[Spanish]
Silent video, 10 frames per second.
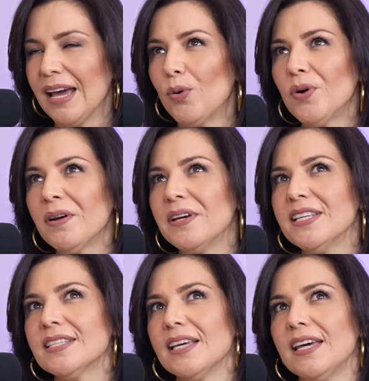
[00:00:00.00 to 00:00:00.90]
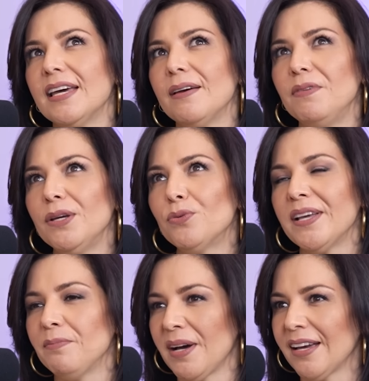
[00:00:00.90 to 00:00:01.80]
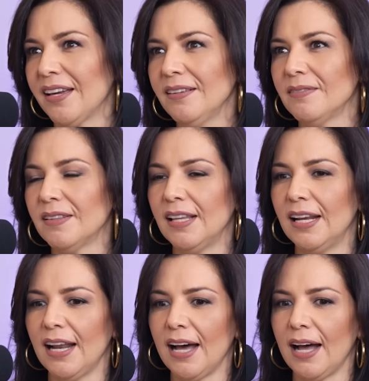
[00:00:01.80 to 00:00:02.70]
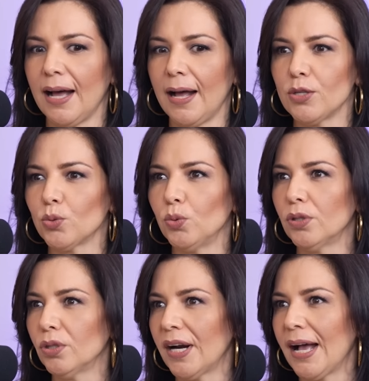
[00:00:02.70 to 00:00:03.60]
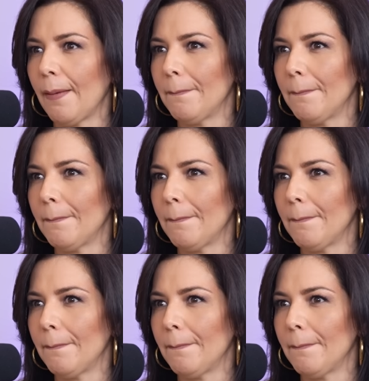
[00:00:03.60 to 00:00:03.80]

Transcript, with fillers: Una vez eh, vi una imagen de la escultora